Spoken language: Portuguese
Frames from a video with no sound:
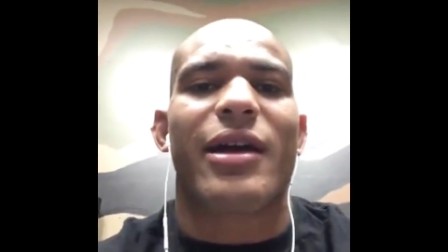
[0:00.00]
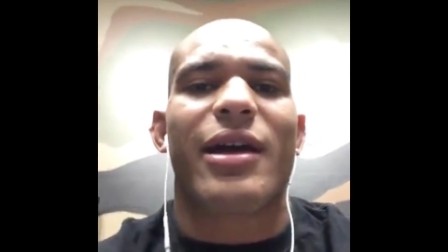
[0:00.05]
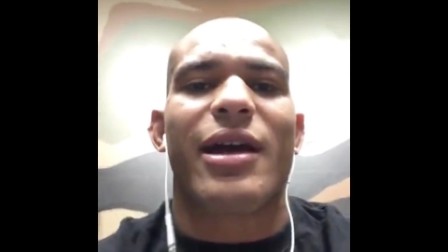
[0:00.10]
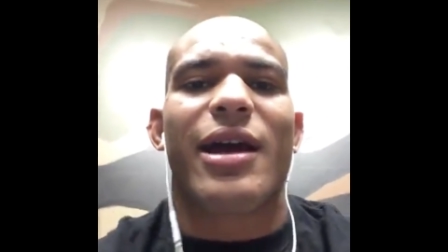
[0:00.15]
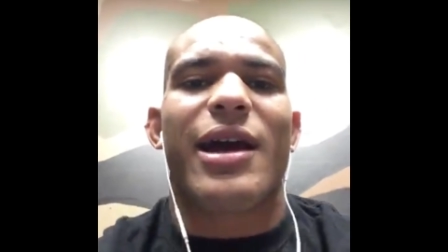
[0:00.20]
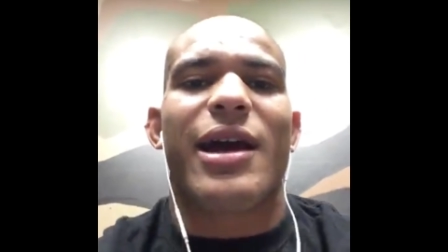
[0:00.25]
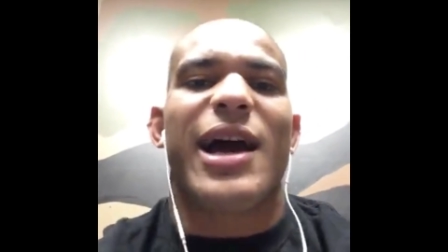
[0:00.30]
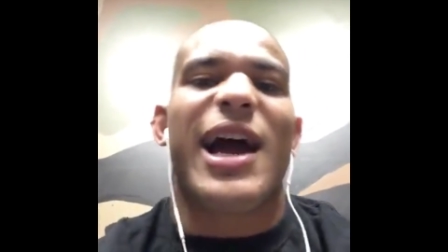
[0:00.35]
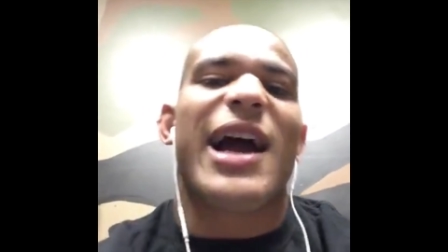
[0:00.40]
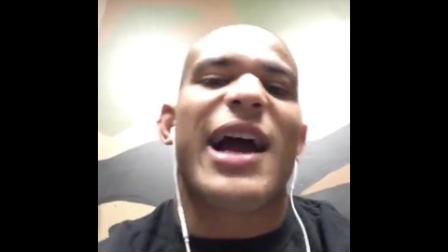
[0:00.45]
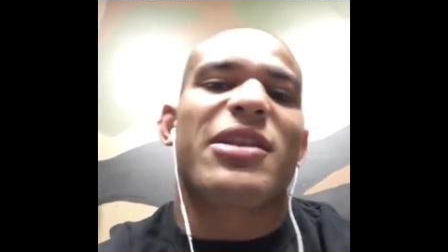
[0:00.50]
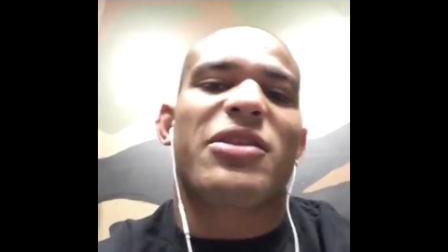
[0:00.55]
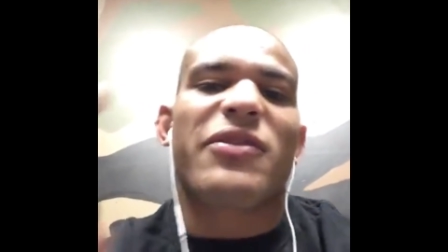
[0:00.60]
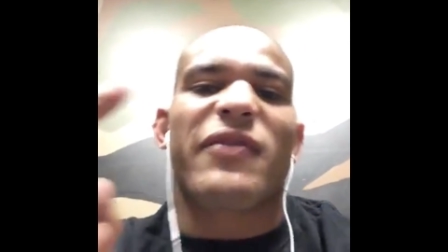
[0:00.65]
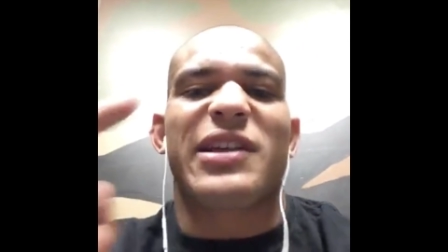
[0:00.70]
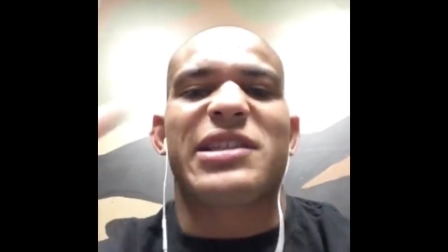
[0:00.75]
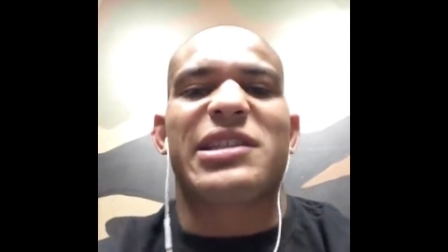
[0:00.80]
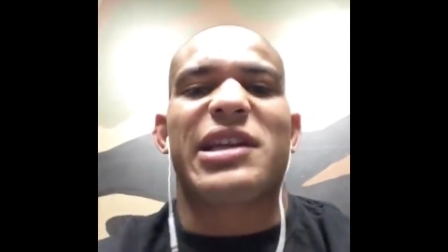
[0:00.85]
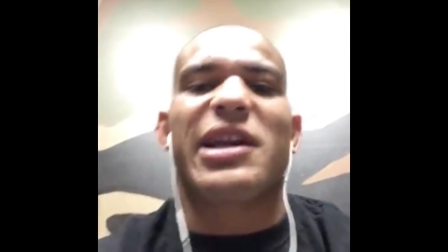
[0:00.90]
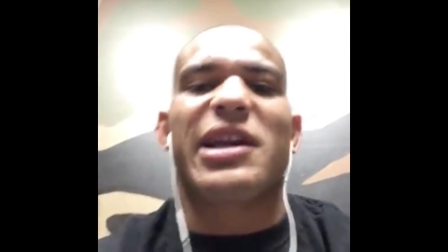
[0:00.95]
Ah, tu vai
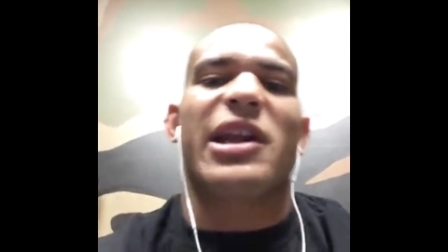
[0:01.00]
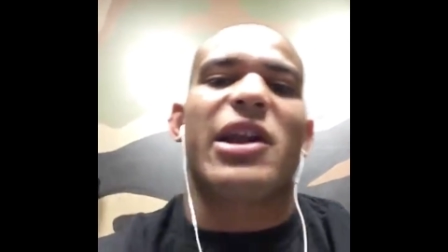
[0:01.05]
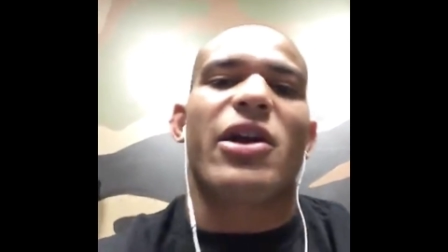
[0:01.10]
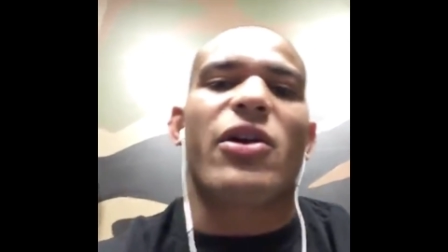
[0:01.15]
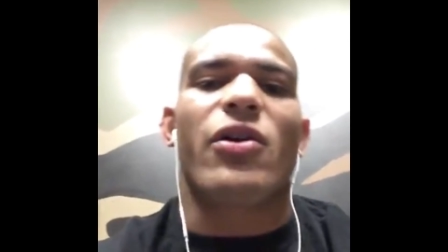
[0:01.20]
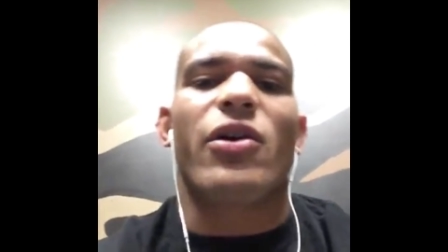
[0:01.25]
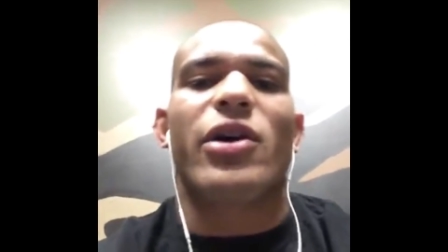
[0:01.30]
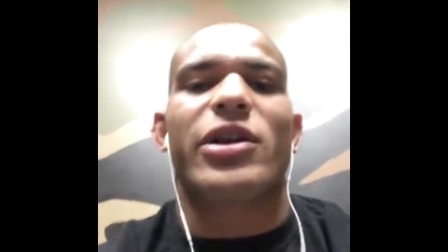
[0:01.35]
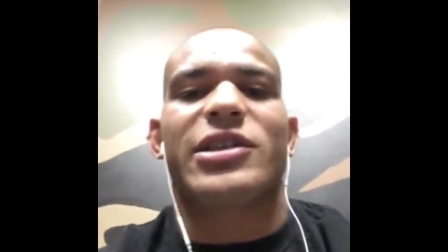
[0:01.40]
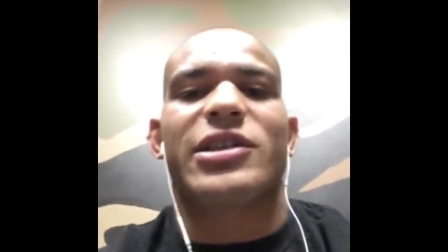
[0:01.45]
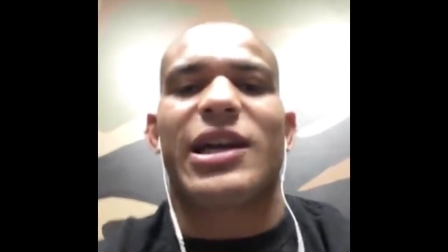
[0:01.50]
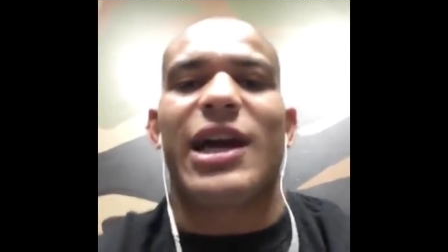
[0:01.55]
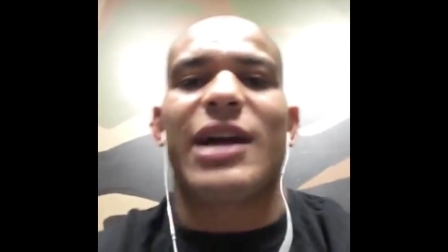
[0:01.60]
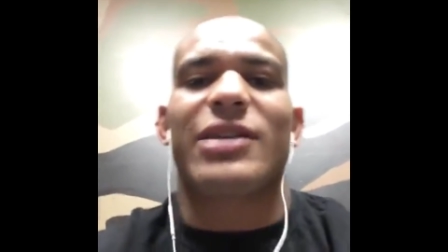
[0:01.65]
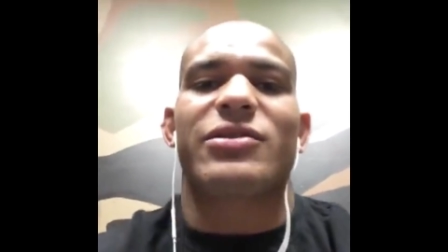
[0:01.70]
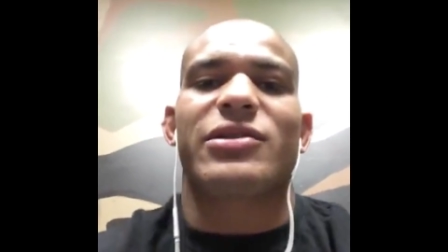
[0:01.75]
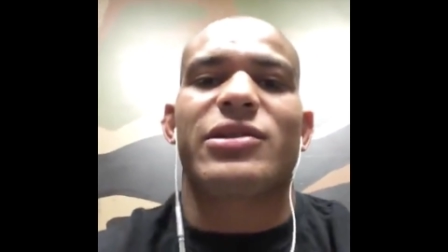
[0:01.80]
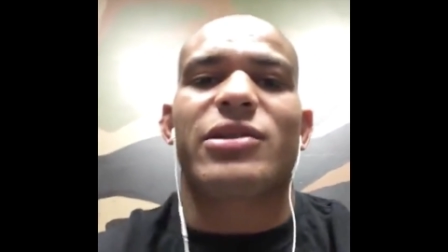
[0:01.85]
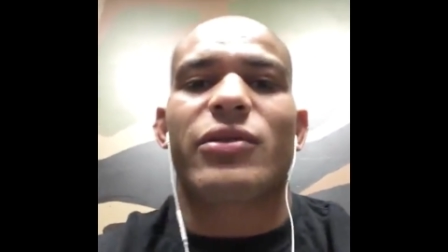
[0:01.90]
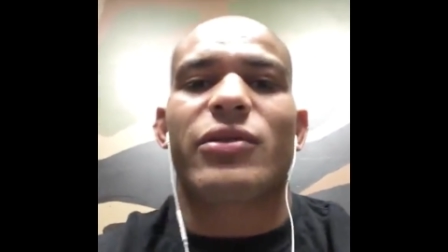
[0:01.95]
ser creonte, ah, não
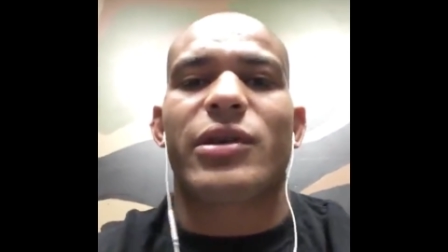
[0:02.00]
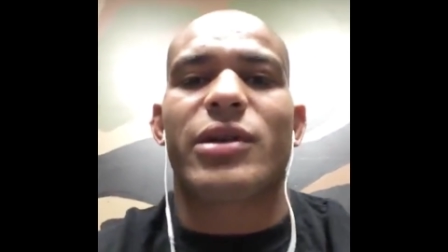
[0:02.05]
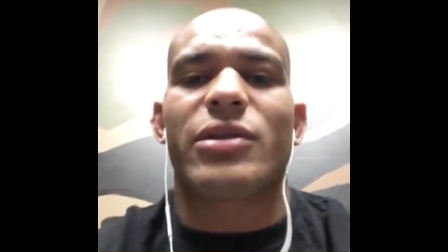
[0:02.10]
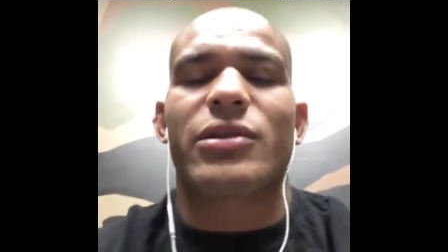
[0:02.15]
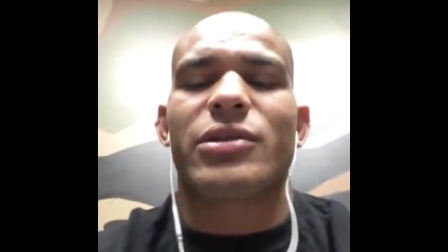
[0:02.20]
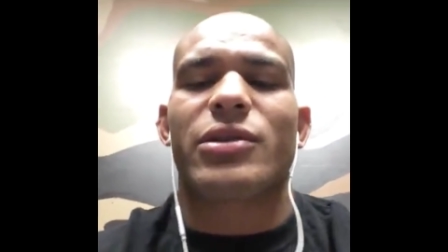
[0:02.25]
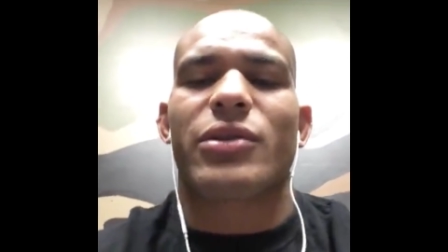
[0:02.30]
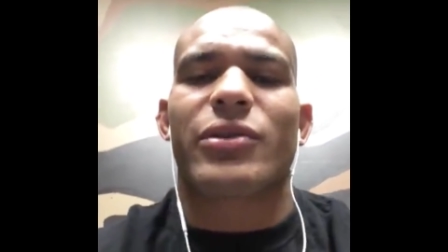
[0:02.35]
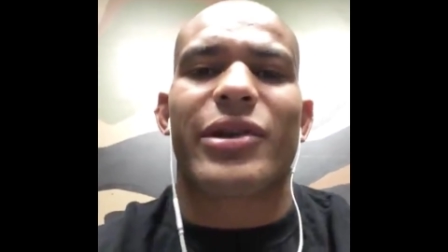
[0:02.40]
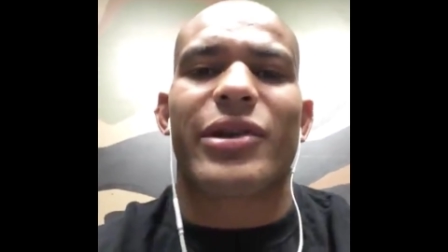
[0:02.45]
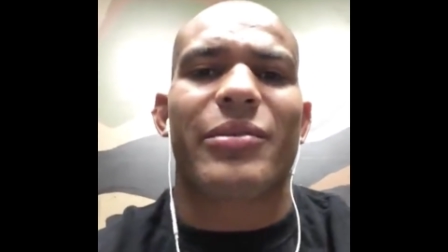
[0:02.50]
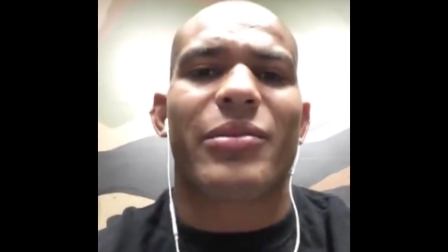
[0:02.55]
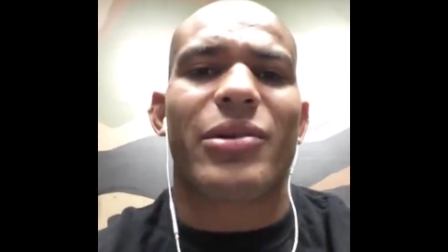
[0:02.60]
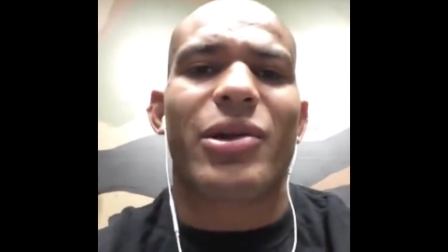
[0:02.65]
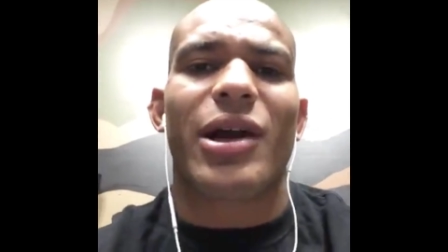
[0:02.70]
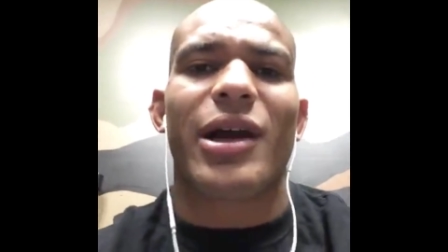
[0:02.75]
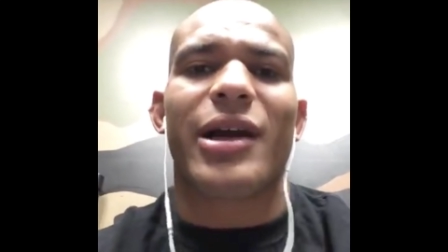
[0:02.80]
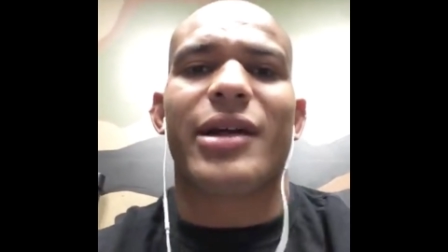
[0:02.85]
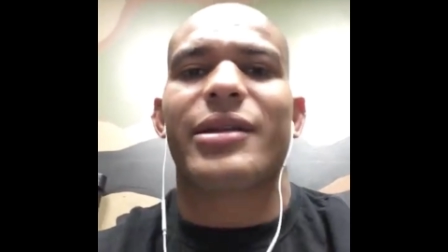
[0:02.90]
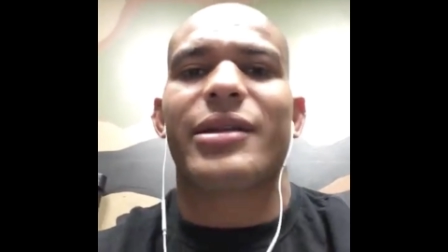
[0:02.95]
sei o que, não sei o que,
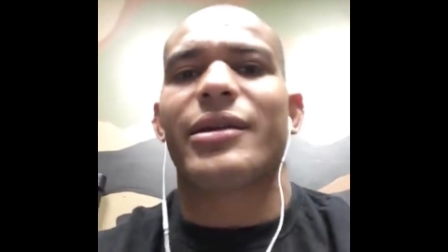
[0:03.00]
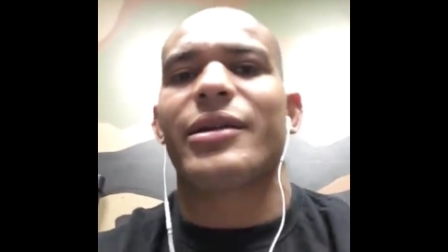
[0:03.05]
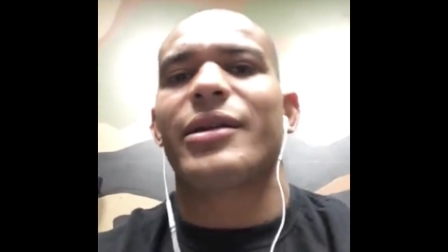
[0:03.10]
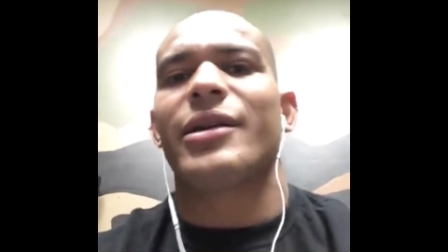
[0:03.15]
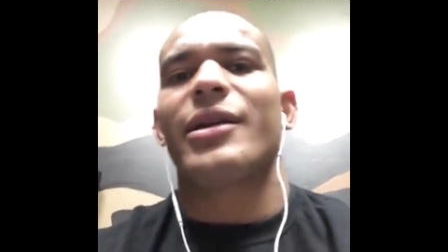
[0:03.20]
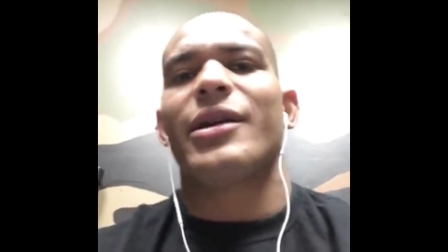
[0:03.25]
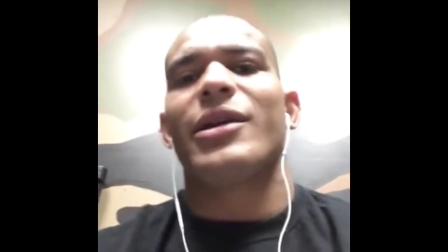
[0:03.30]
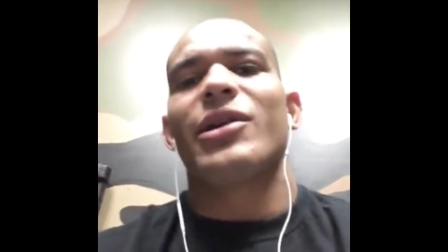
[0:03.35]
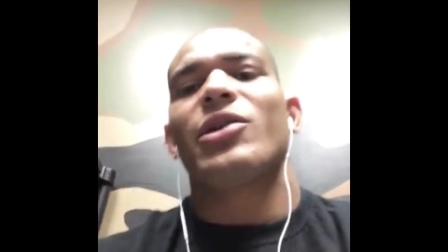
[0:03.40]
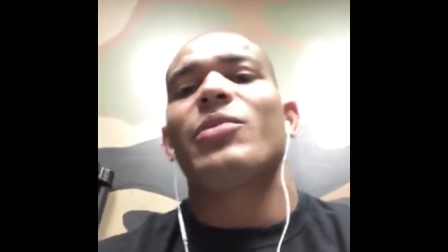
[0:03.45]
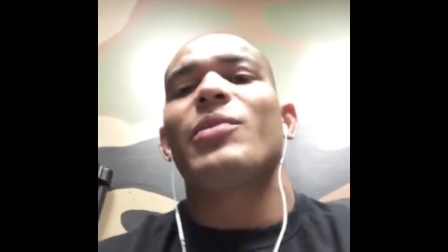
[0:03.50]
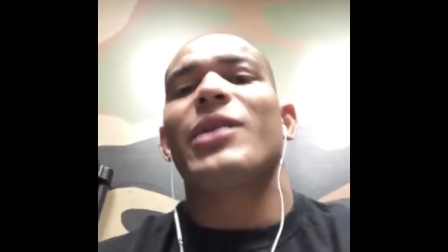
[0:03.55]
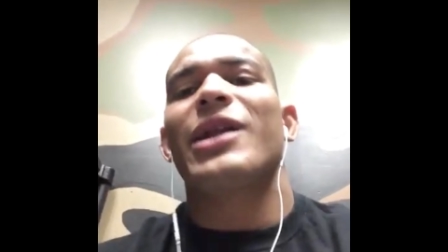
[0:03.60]
brother que é